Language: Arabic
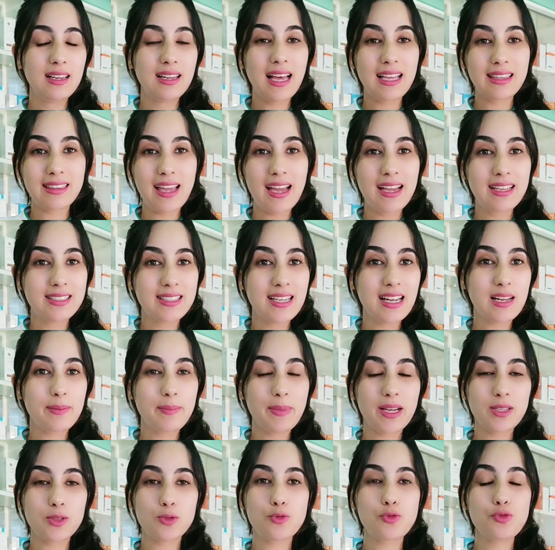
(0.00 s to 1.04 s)
لا طاي ديالك
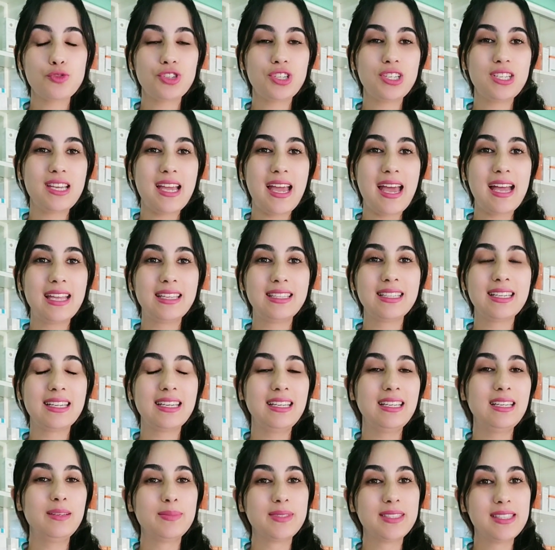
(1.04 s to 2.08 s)
ما كتكونش هي هذيك
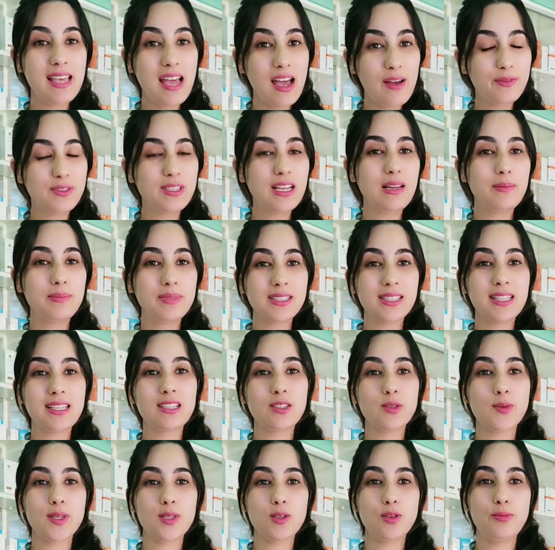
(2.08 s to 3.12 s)
يعني بزاف ديال البنات
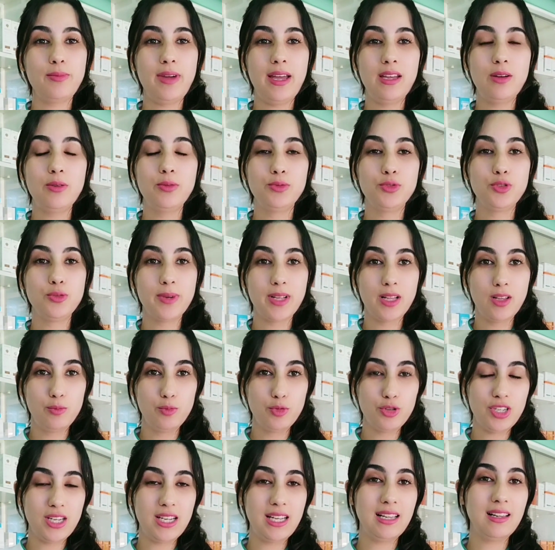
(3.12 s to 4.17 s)
كيتواصلوا معايا وعندهم هذا
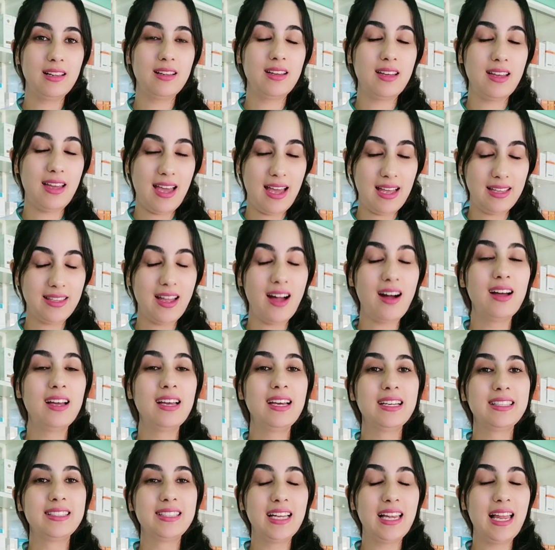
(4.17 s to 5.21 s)
المشكل هذا
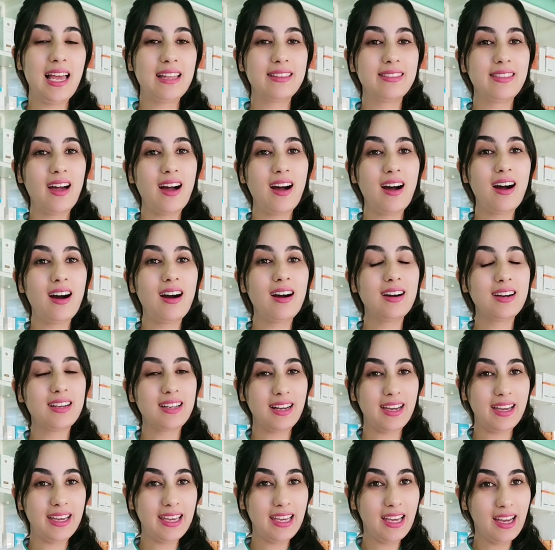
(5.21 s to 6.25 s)
ديال انها
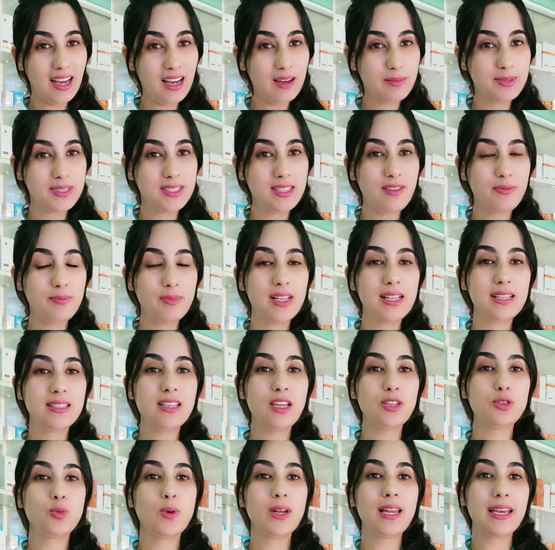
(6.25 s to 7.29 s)
رقيقه بزاف من
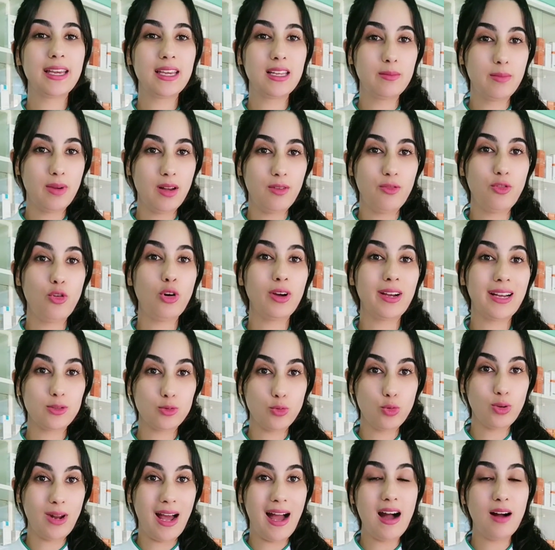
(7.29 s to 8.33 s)
التحت ولكن من الفوق
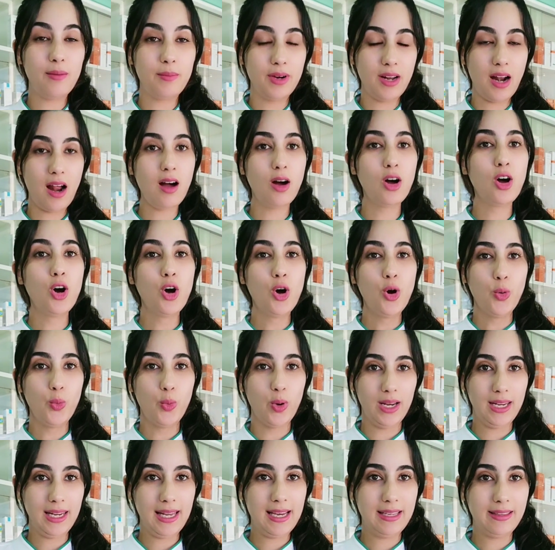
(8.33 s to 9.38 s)
كتكون عامره
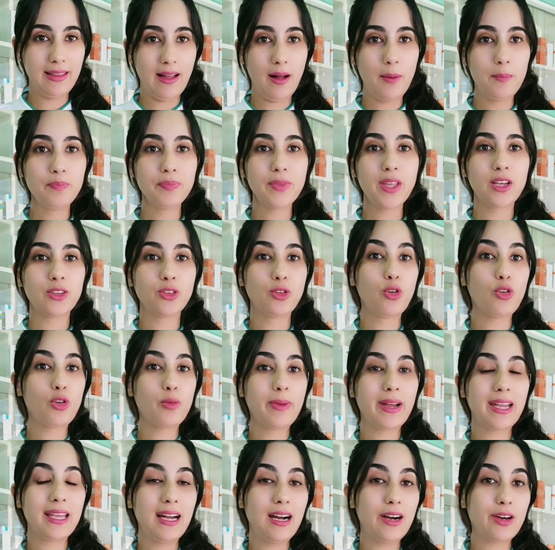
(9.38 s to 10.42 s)
وغليظه دونك
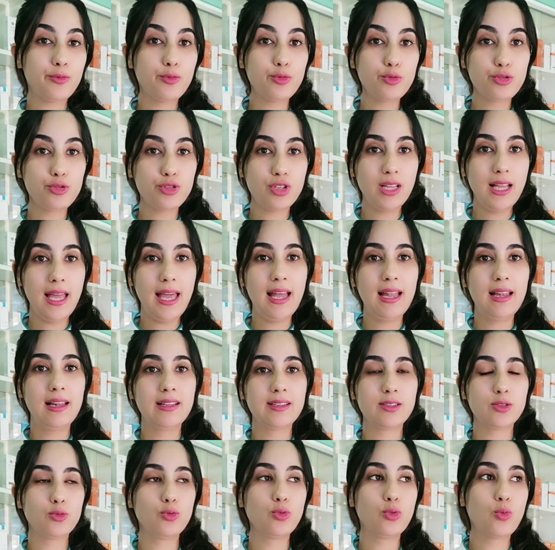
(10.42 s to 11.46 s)
ما كيعرفوش الحل
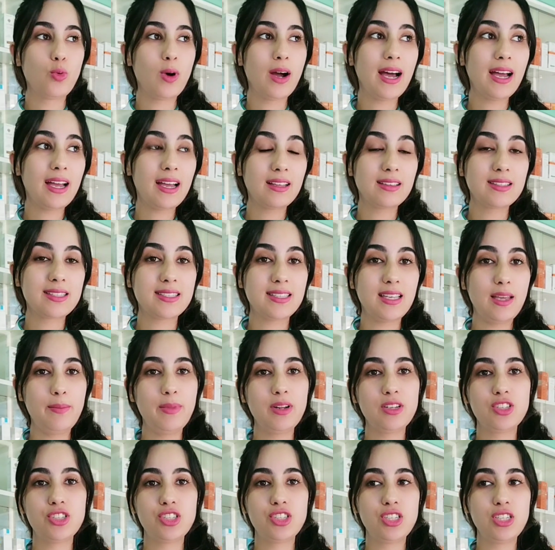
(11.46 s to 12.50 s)
تقول لك واخا
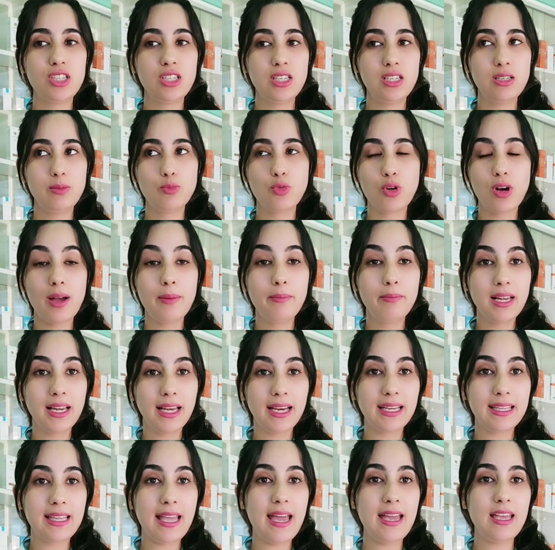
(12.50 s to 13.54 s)
كنستعمل شي مكمل
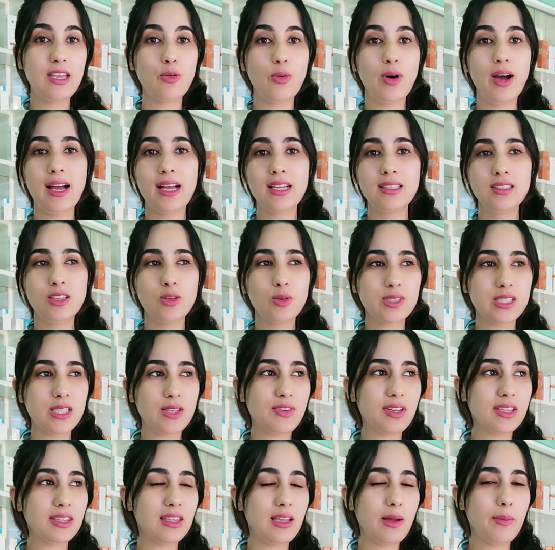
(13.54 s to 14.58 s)
غذائي واخا كندير
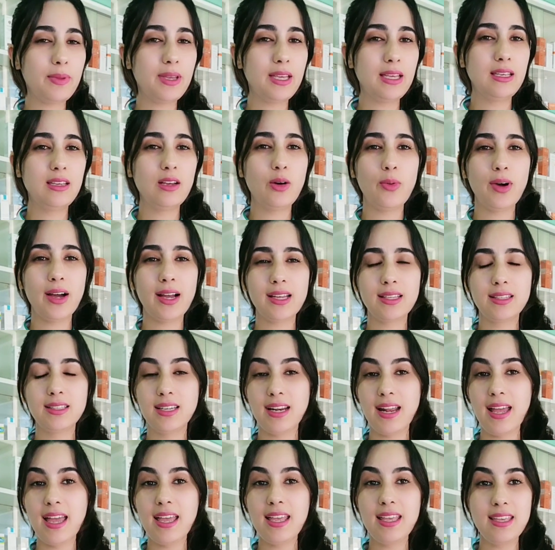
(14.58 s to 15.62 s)
وصفات طبيعيه واخا
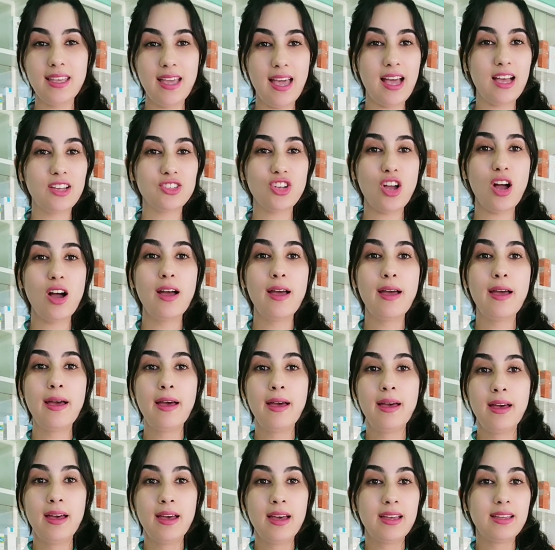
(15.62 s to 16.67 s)
كندير اي حاجه
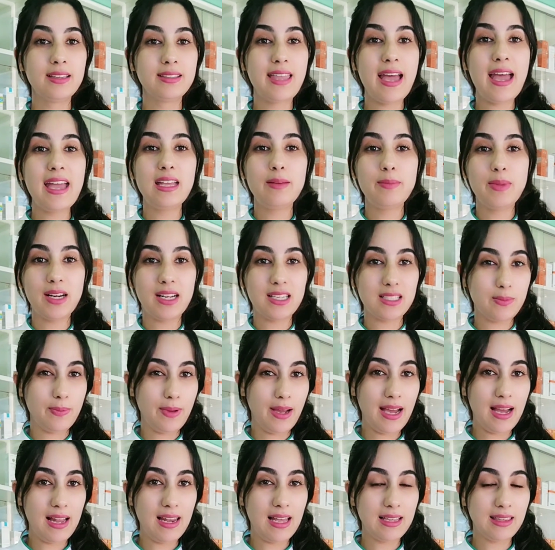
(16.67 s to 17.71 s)
دائما
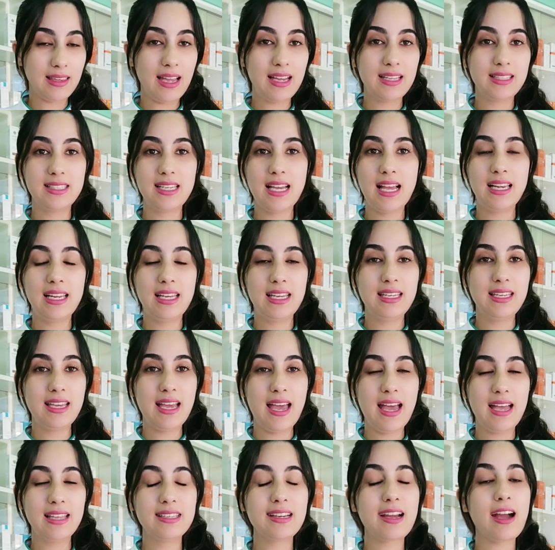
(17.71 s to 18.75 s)
كتبقى لاطاي ديالي
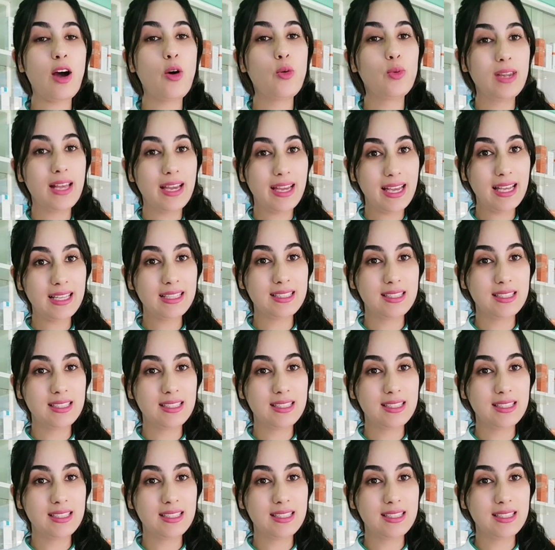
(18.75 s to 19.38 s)
هي هذيك اولا